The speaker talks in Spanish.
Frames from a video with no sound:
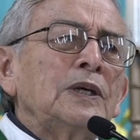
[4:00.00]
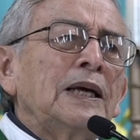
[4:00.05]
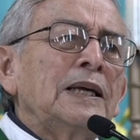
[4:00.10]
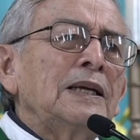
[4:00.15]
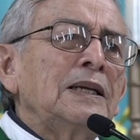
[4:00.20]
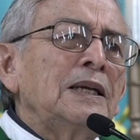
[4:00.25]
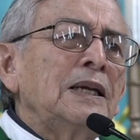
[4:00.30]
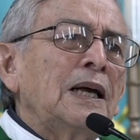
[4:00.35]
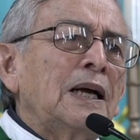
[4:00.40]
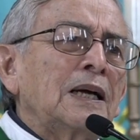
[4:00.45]

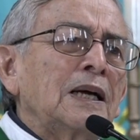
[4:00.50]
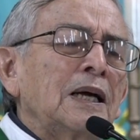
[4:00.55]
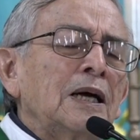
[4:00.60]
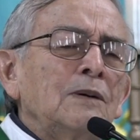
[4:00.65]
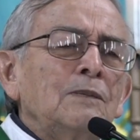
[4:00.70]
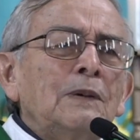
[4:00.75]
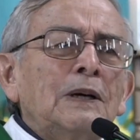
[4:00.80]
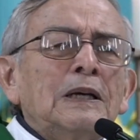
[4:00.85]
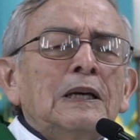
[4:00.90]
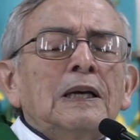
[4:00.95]
en la
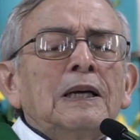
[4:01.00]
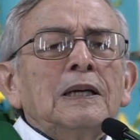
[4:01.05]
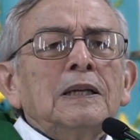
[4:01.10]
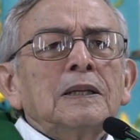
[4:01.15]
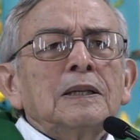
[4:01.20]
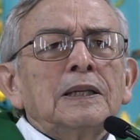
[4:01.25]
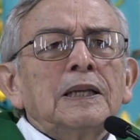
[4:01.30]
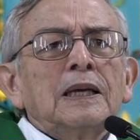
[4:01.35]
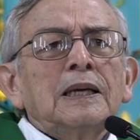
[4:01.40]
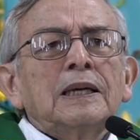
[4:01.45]
cama
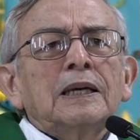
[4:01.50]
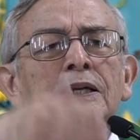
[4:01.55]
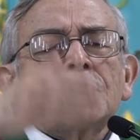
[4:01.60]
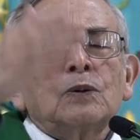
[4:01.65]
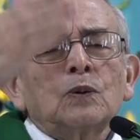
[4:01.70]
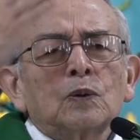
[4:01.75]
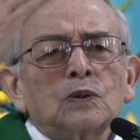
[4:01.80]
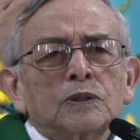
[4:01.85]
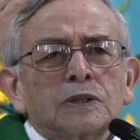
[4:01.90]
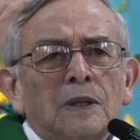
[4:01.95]

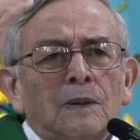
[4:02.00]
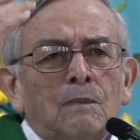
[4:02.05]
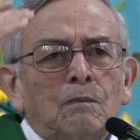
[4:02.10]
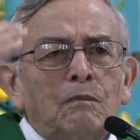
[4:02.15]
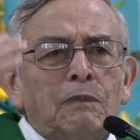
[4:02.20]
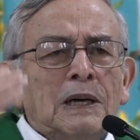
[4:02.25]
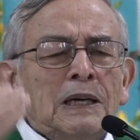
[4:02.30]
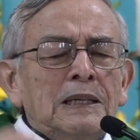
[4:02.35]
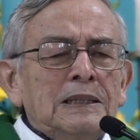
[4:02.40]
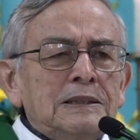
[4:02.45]
déjenos en
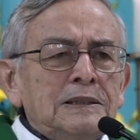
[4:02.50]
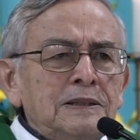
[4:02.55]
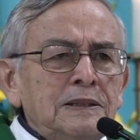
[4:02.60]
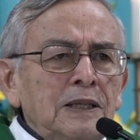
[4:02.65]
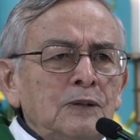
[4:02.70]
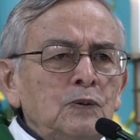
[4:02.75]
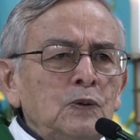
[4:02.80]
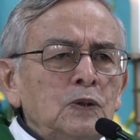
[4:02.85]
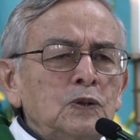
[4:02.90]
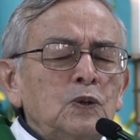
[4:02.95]
paz,
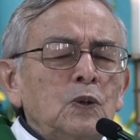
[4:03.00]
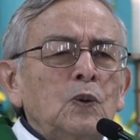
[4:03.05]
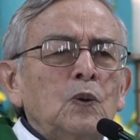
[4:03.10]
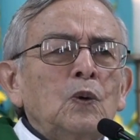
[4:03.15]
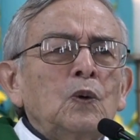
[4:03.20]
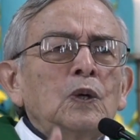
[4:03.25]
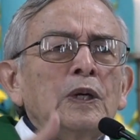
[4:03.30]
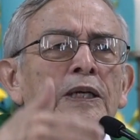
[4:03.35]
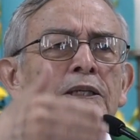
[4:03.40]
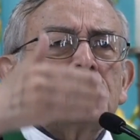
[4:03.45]
no son
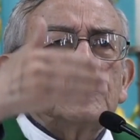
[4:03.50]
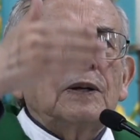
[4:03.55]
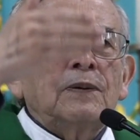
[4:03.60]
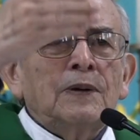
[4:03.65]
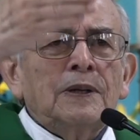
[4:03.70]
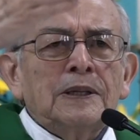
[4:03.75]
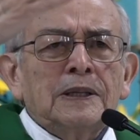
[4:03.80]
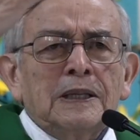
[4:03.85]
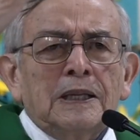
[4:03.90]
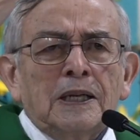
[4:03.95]
horas de
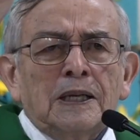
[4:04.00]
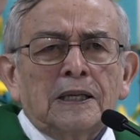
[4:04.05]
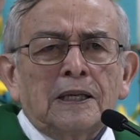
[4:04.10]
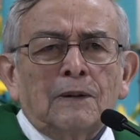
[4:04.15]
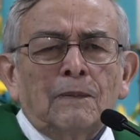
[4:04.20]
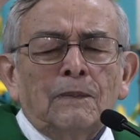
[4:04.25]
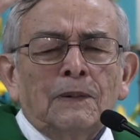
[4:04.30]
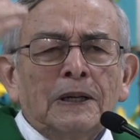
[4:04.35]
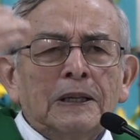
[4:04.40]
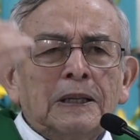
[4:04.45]
venir a llamar